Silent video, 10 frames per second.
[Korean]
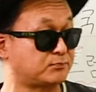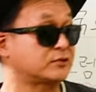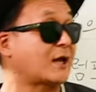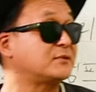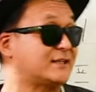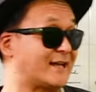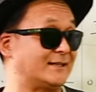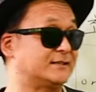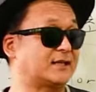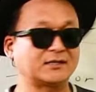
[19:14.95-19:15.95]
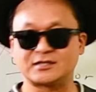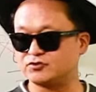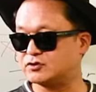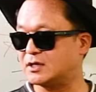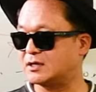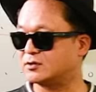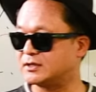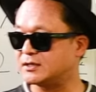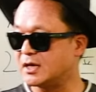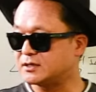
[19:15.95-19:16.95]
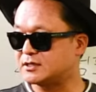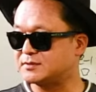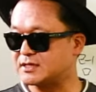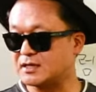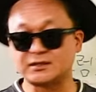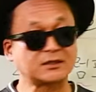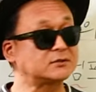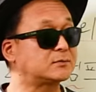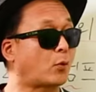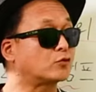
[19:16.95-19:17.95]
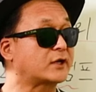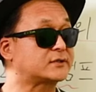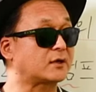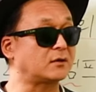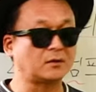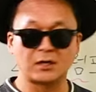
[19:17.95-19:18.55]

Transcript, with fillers: 부담이 되지 않는다 이렇게 주장하는 건데 지금 이제 차트를 보고 계세요.